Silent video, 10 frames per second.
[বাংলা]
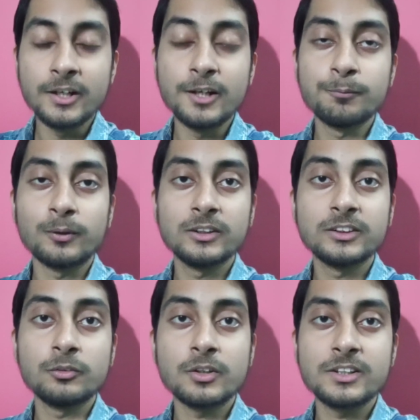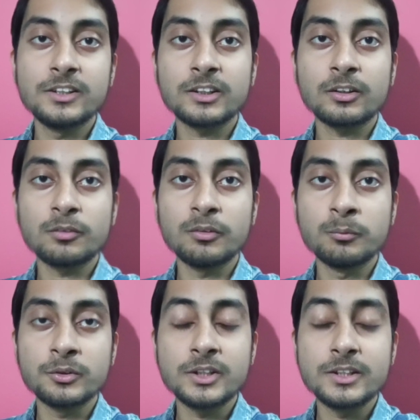এরপরে যে দুটো সিরিজের কথা
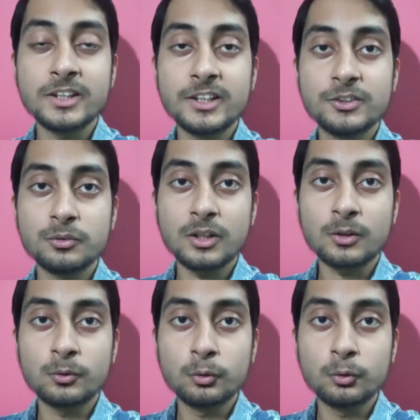বলবো সেই সিরিজ দুটা